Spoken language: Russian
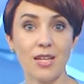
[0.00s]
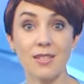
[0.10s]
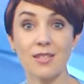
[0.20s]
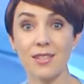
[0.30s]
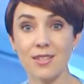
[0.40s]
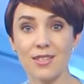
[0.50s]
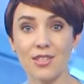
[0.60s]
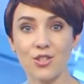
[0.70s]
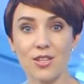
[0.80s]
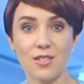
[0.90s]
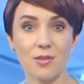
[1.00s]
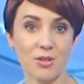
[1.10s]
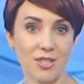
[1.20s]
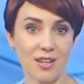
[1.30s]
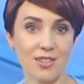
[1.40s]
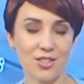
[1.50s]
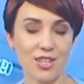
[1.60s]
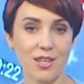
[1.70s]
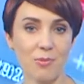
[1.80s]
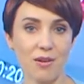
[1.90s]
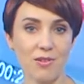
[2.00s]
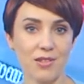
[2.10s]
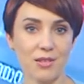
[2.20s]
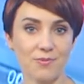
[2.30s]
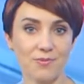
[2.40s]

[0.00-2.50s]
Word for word: Из Энской части материал Анжелики Павловой.